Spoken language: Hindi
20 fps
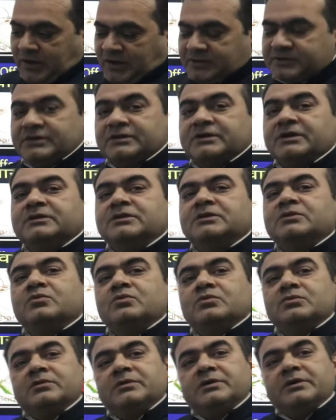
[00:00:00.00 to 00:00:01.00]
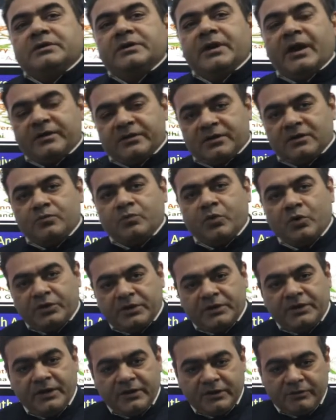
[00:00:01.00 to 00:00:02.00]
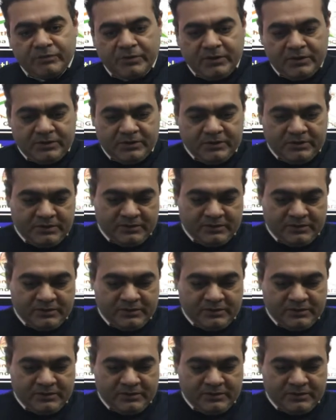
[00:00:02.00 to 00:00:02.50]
आज के दिन 1948 में